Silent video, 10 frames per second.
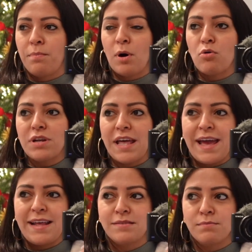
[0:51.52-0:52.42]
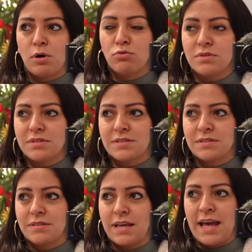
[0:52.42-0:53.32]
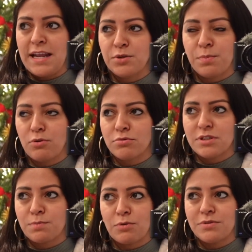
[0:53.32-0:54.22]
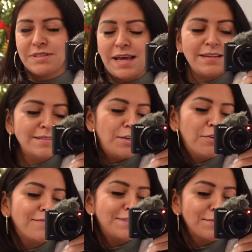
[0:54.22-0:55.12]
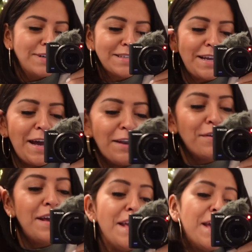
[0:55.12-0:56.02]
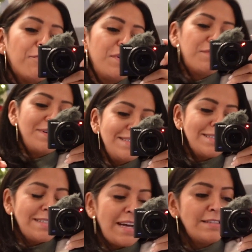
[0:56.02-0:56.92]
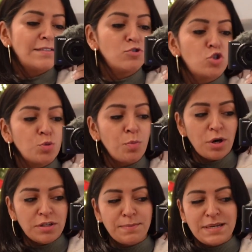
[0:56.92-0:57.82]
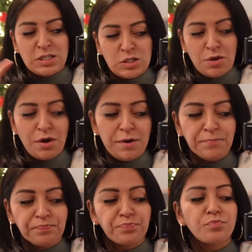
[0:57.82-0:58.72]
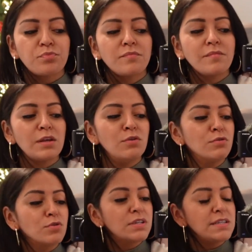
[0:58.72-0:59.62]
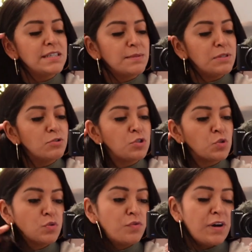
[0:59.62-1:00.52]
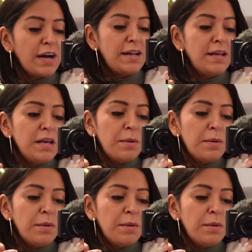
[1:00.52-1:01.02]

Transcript: Bonehead, Bones, Hand, Bones, Bones, Hands, irgendwie sowas, keine Ahnung. Auf jeden Fall ist es halt so ein Sportmasseur und ich habe den durch Zufall